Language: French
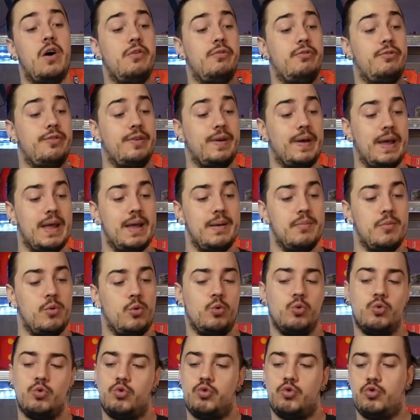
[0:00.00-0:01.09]
vraiment
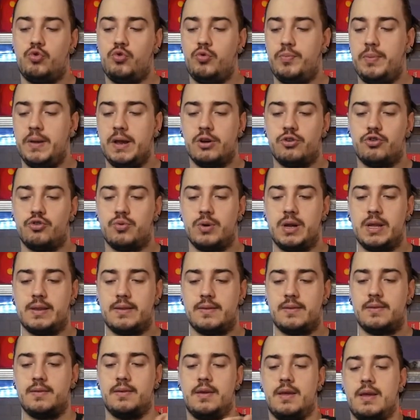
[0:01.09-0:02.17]
super
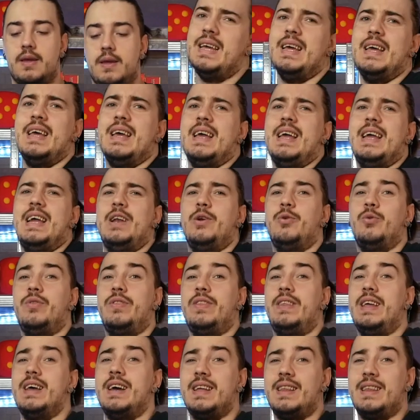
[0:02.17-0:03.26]
chouette. Et le
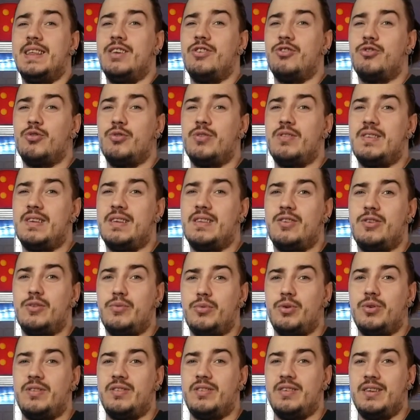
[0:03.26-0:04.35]
dernier jeu de cet
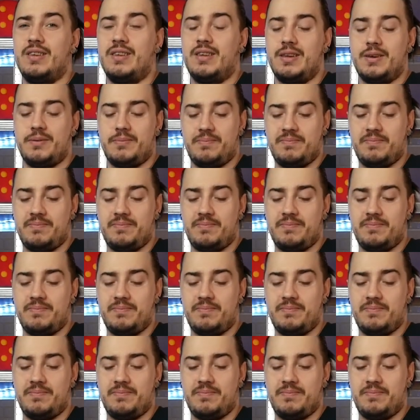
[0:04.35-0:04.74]
unboxing,